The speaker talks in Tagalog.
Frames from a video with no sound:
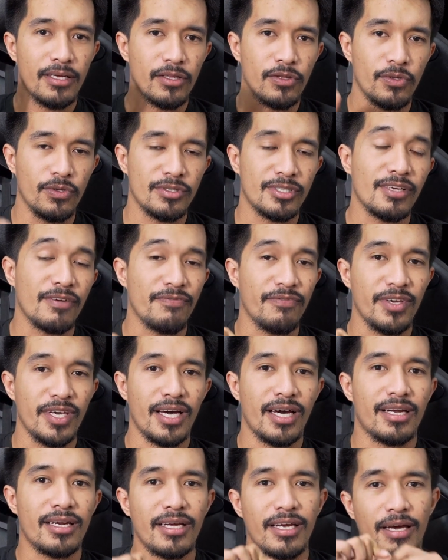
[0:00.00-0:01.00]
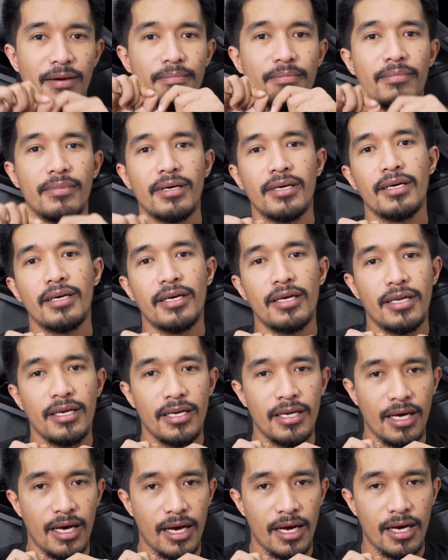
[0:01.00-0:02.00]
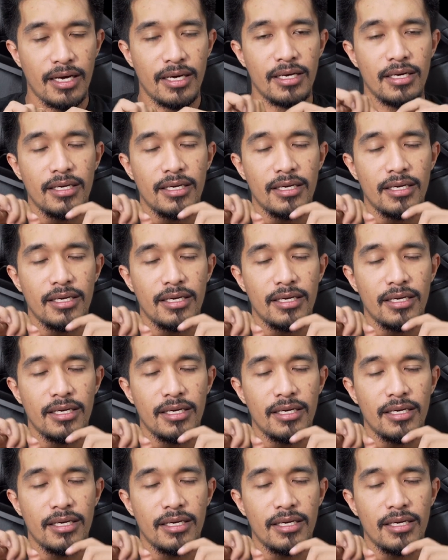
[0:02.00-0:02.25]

dun sa VRM ng